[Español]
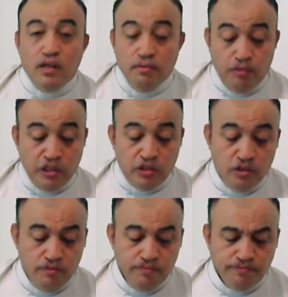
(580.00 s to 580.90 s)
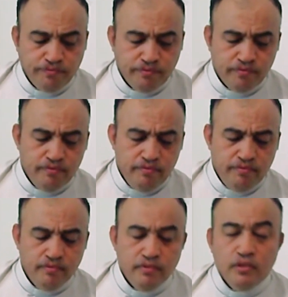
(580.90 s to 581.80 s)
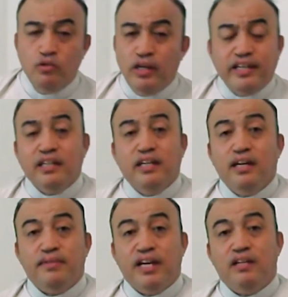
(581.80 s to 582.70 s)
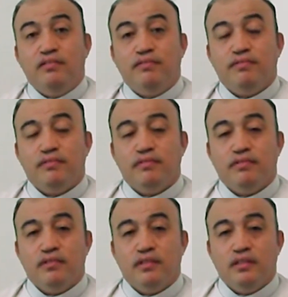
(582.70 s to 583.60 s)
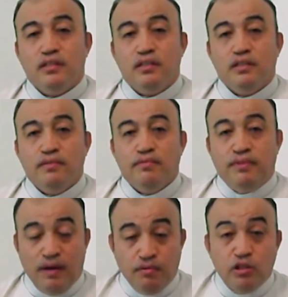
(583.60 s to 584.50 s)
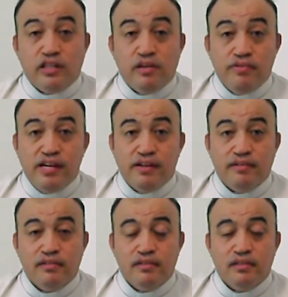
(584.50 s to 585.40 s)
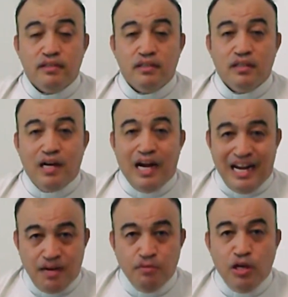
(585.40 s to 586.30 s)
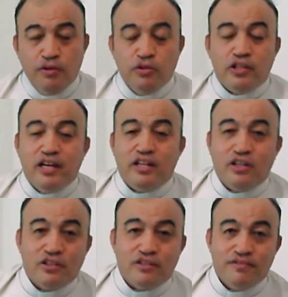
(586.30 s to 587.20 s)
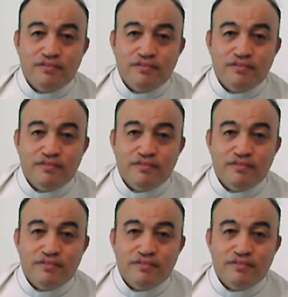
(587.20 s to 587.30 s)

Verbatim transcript: Por eso, no hay que tener miedo. Vivamos nuestra fe, hagamos la voluntad de Dios